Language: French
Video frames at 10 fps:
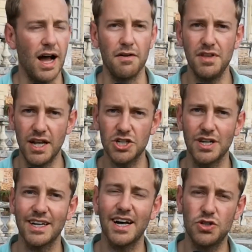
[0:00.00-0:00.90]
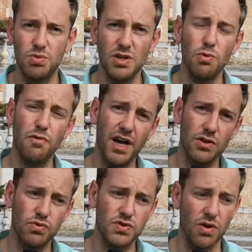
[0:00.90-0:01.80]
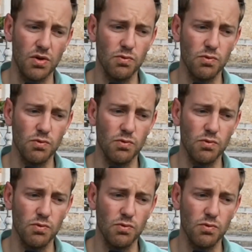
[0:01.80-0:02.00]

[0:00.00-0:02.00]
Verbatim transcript: un village gratuit, ouvert à tous,